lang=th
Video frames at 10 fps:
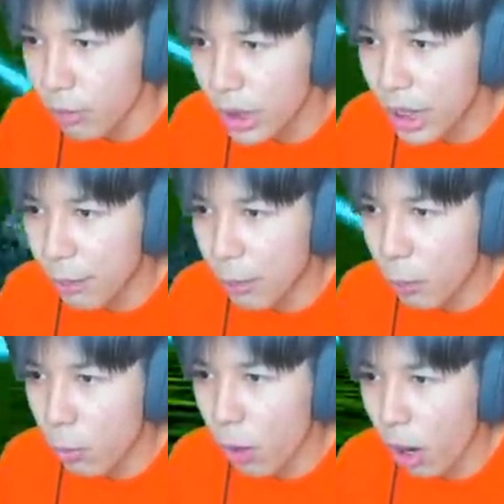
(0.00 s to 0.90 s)
เหลี่ยมกับ
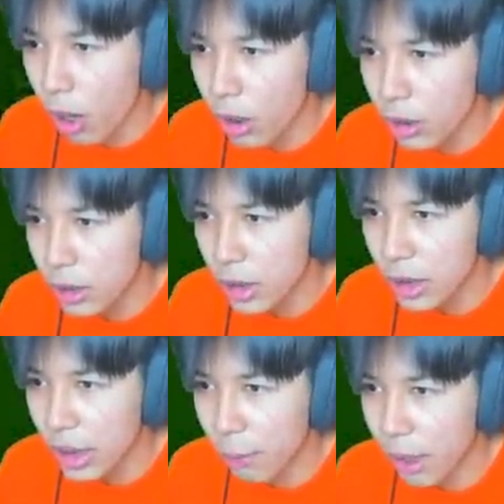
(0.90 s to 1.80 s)
กูเหรอเจอเห
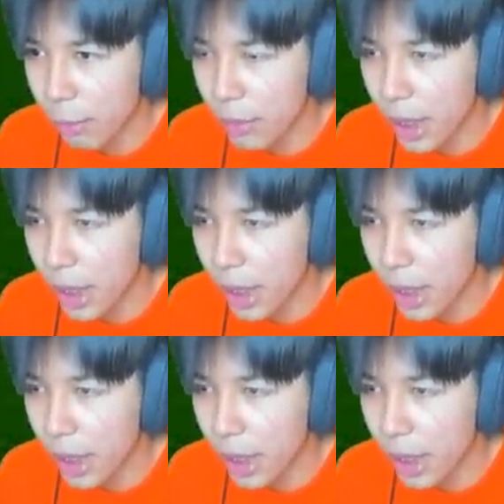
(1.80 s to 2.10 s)
ลี่ยมกลับนะ